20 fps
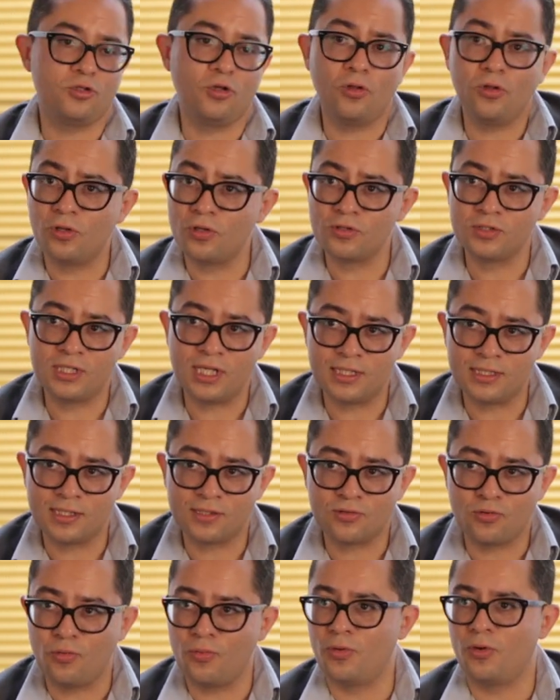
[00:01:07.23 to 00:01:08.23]
todos los días
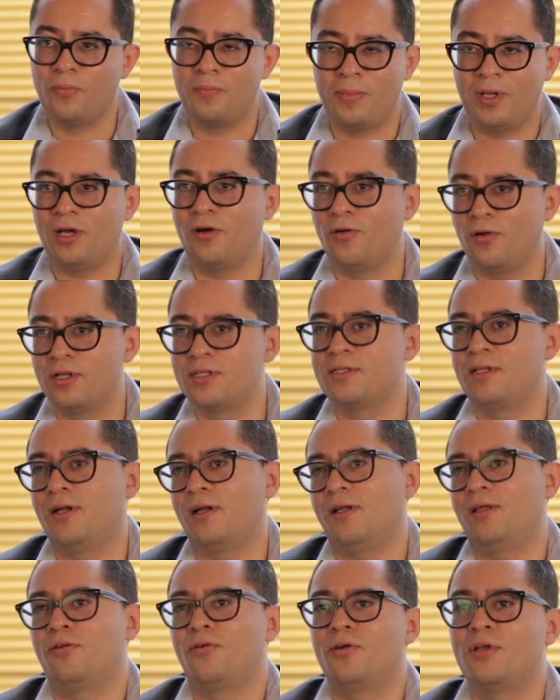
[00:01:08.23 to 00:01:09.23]
descubro mejores
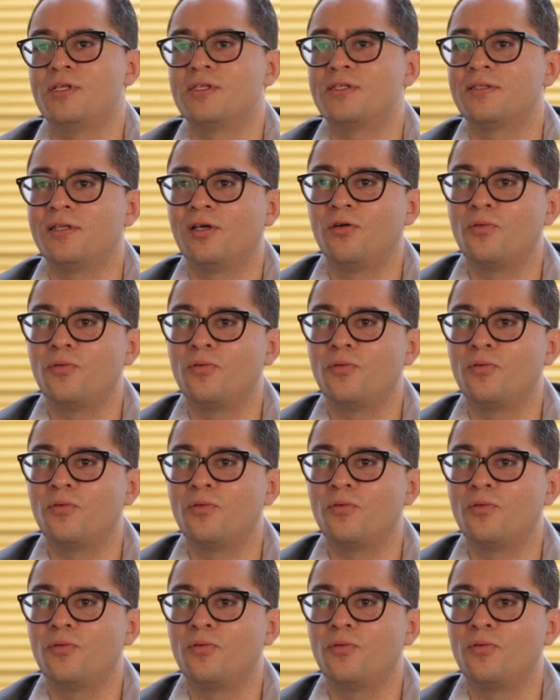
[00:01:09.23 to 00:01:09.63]
narradores,